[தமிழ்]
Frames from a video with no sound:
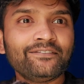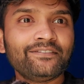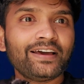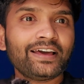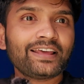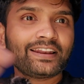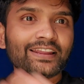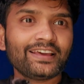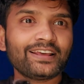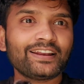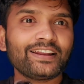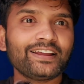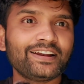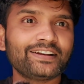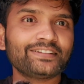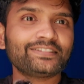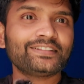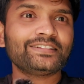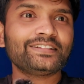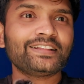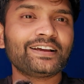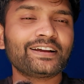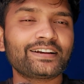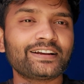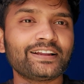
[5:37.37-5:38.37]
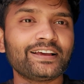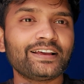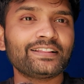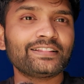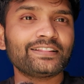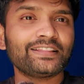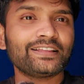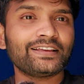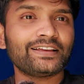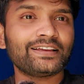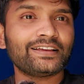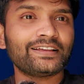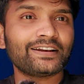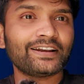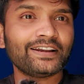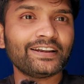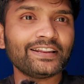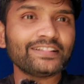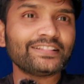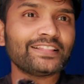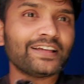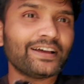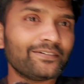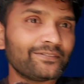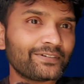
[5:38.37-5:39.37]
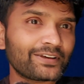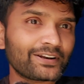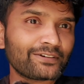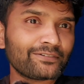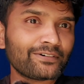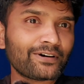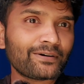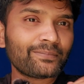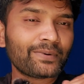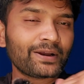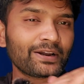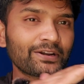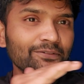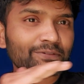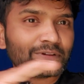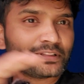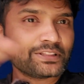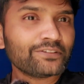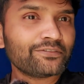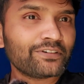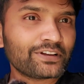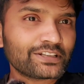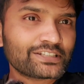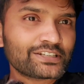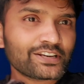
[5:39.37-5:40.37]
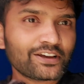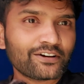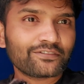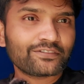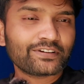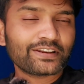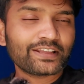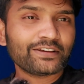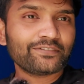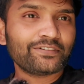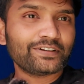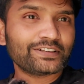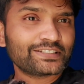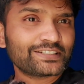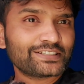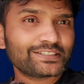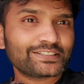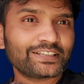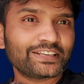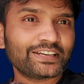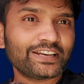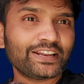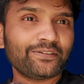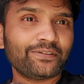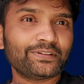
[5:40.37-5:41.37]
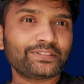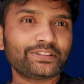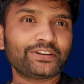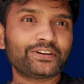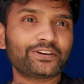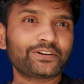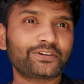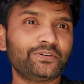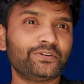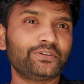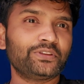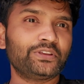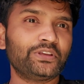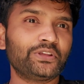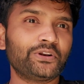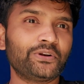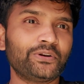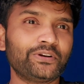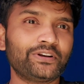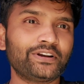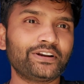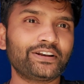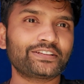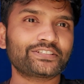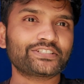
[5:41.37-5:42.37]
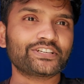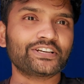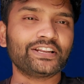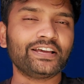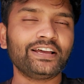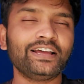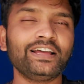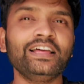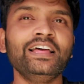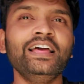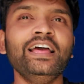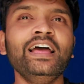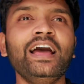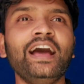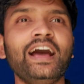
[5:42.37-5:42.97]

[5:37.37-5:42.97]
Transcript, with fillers: வேறு யாராக எடுத்திருந்தாங்கன்னா அந்த ரெடி தான் வரவா பாட்டு வந்து ஃபஸ்ட் ஆஃப்லேயே ஃபஸ்ட்டு சீன்லேயே வந்துட்டுருக்கோம் ஹீரோ இன்ட்ரடக்ஷனாக